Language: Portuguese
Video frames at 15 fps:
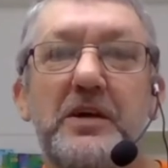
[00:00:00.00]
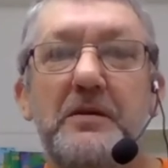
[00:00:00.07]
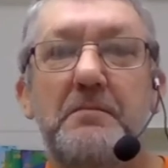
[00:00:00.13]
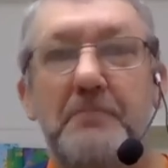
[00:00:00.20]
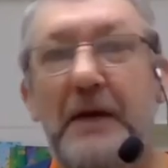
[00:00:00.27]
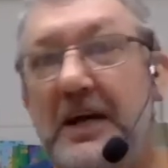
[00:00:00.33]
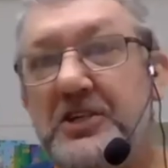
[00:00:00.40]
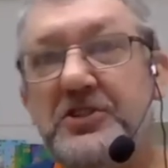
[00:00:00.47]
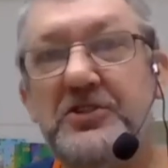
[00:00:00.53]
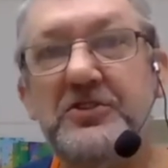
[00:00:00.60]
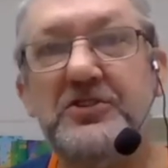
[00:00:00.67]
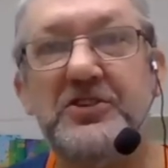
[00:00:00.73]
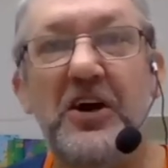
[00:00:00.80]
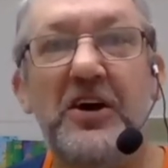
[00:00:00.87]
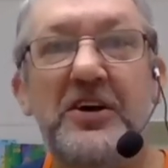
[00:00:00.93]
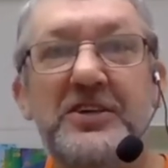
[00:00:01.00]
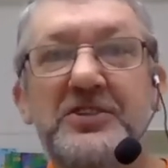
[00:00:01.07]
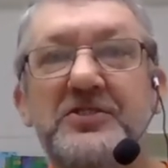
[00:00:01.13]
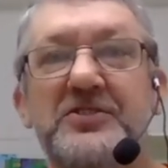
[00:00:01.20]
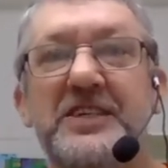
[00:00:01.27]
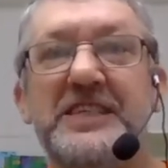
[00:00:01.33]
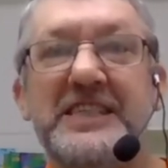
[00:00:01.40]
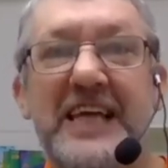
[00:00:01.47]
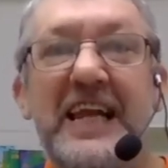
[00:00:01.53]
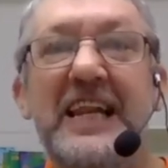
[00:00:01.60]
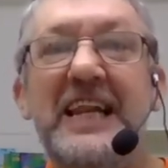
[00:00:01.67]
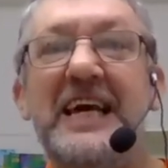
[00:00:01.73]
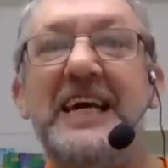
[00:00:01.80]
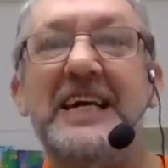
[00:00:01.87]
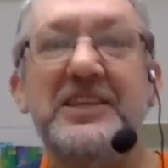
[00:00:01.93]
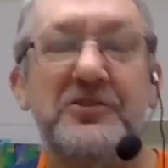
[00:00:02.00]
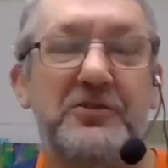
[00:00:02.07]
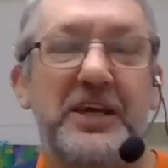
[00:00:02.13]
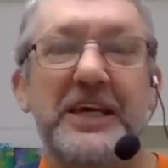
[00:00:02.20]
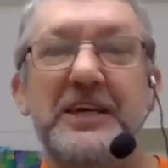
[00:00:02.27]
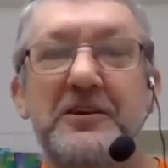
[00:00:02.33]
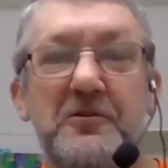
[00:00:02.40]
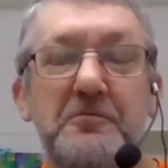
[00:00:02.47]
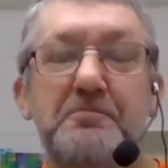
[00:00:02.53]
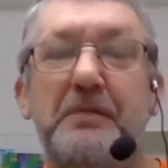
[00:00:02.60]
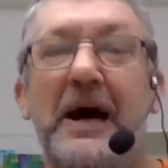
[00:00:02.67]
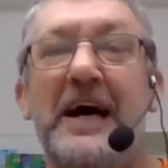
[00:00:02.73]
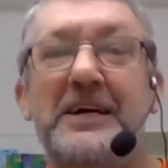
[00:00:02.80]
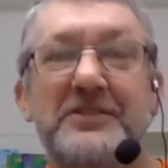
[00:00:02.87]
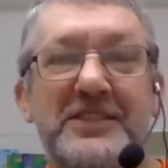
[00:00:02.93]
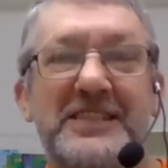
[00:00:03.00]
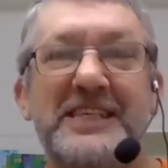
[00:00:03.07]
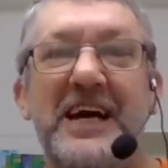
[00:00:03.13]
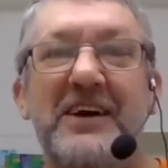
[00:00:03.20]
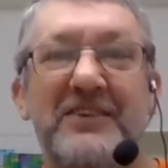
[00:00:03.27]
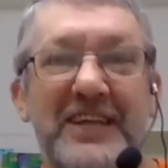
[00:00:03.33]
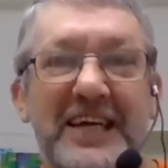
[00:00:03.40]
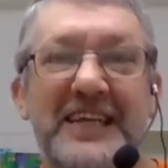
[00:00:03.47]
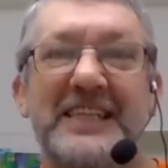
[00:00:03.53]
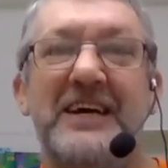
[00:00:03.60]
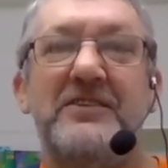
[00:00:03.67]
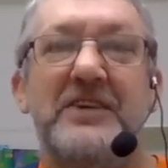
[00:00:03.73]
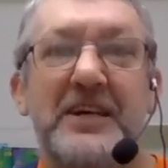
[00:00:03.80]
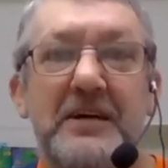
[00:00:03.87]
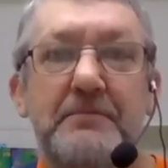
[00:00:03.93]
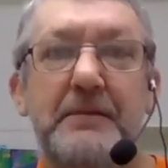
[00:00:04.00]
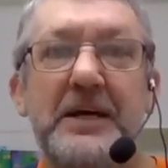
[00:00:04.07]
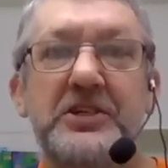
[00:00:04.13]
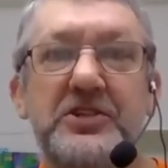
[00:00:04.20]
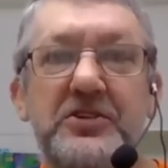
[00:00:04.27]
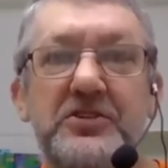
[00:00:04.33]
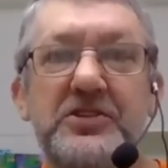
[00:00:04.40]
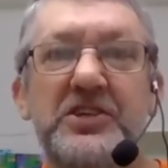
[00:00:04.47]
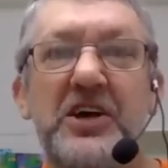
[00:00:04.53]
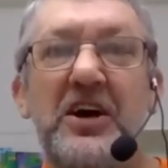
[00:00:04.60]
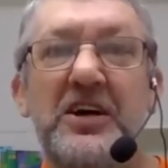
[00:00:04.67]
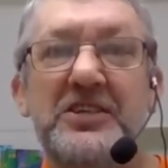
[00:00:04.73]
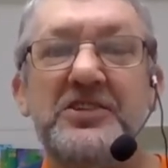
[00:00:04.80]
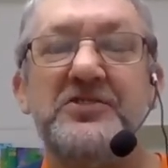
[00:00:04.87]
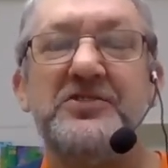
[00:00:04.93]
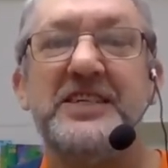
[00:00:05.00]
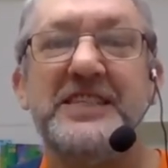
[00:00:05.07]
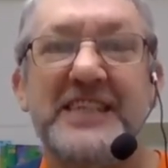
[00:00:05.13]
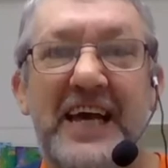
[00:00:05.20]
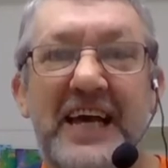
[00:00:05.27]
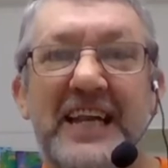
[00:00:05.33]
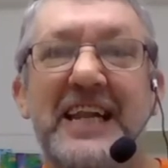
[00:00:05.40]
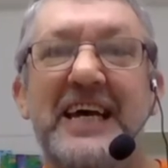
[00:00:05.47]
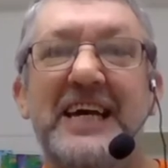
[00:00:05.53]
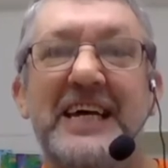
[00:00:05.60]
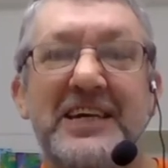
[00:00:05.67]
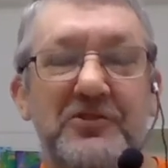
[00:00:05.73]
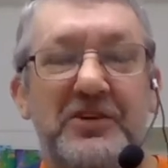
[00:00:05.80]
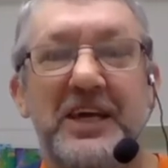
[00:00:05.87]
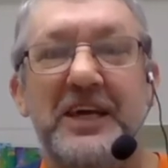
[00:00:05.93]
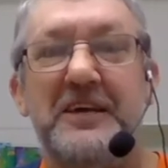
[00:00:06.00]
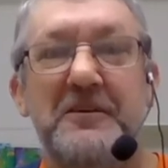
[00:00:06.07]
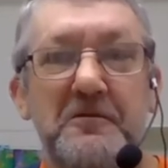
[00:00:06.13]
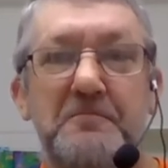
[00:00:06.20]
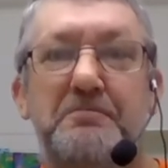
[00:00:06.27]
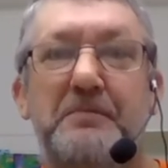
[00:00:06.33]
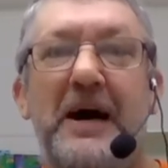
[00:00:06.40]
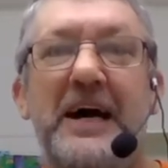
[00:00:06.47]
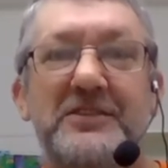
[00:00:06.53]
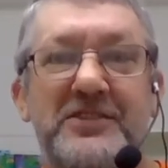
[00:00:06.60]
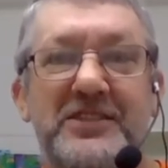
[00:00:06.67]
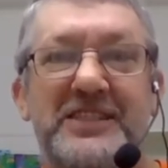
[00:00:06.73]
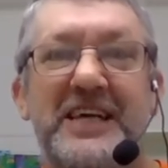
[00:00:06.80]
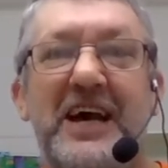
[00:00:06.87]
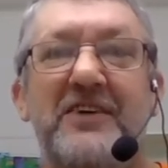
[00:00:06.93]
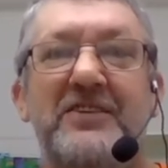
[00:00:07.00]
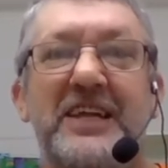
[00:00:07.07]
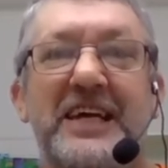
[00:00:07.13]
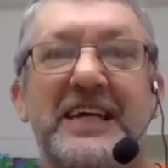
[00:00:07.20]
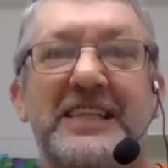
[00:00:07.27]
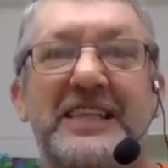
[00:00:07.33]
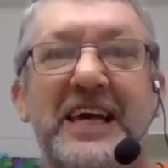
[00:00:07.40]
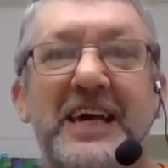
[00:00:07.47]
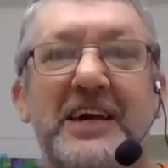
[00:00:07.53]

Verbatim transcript: mexe os ossos do esqueleto que o Pai do céu lhe deu. Mexe os ossos do esqueleto que o Pai do céu lhe deu.